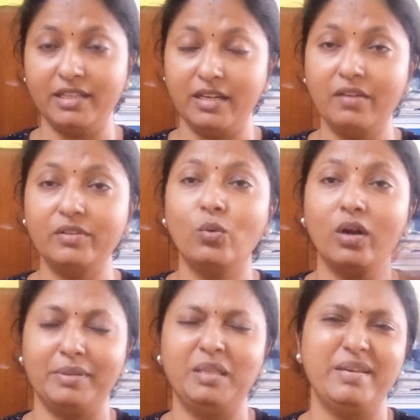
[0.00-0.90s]
மாதிரியே வந்து
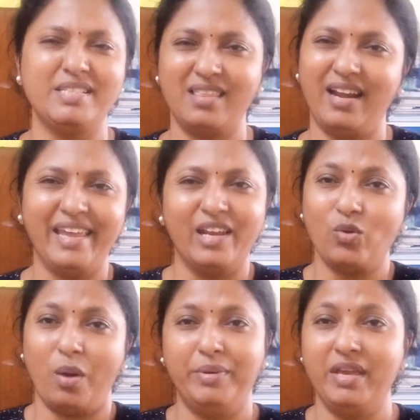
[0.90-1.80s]
உங்களை பற்றி பேசுகிறதுனால
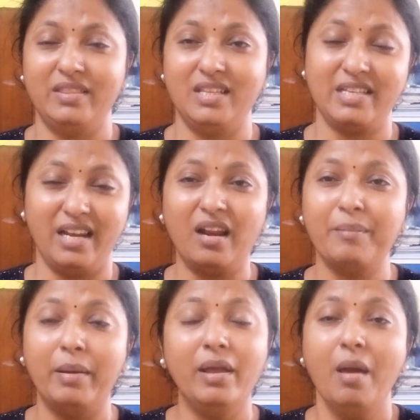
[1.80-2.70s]
எனக்கும் அப்படியே வந்துச்சு ஏன்னா நம்ம